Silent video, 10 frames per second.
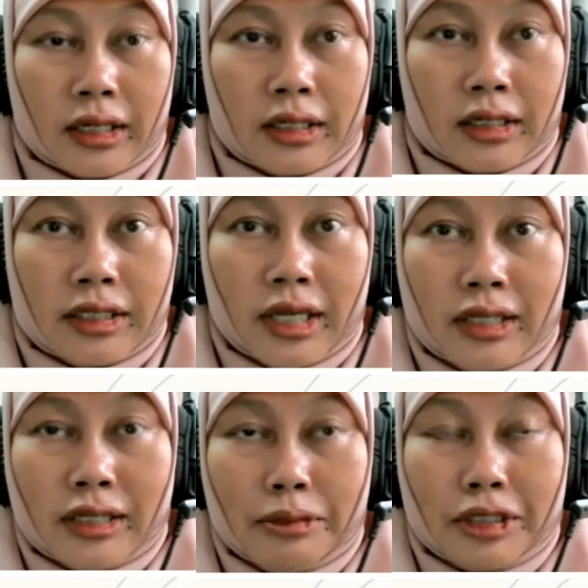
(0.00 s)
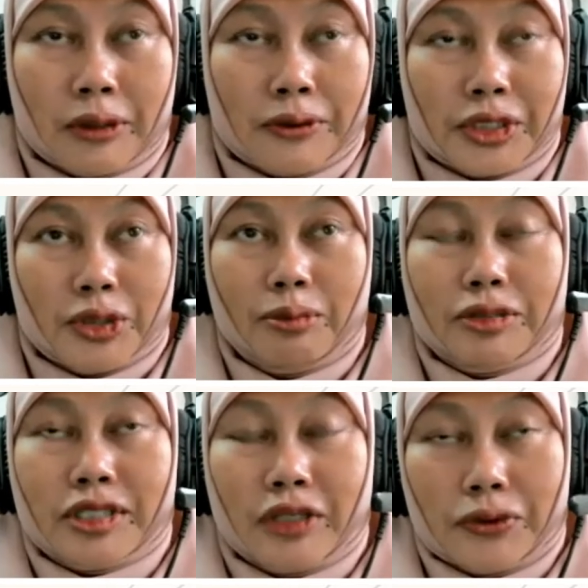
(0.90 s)
Uh, dia hanya bertanggung jawab
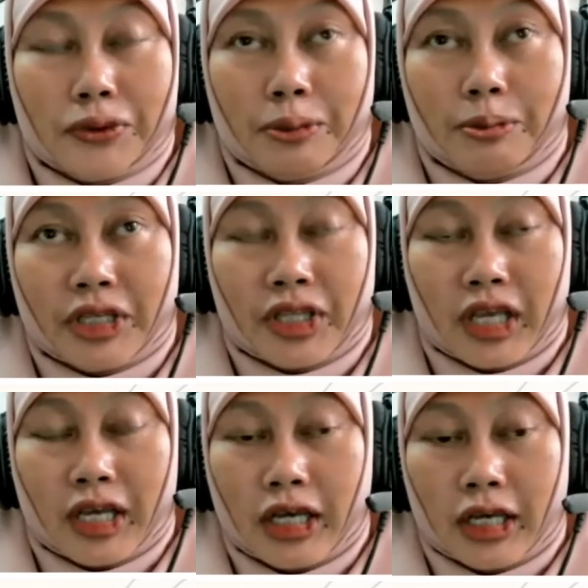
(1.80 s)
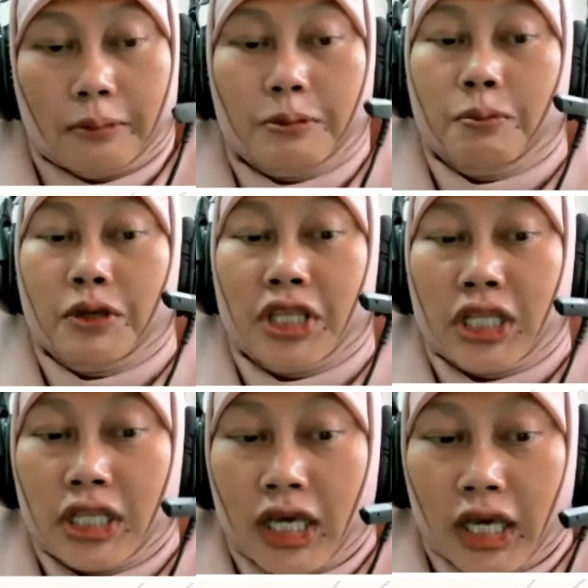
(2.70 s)
satu kepada
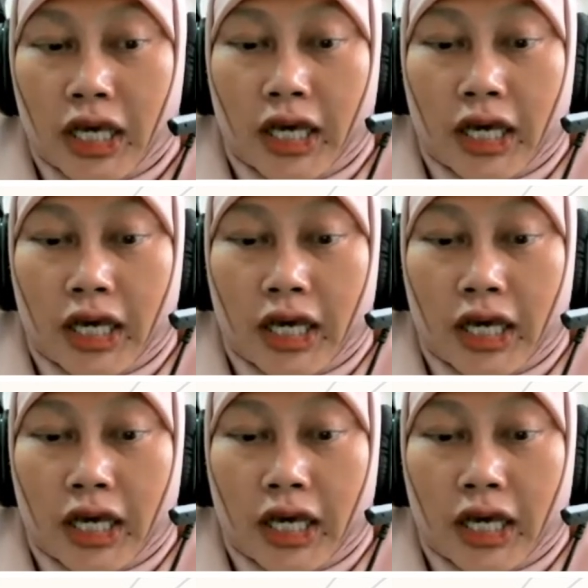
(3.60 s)
pimpinannya.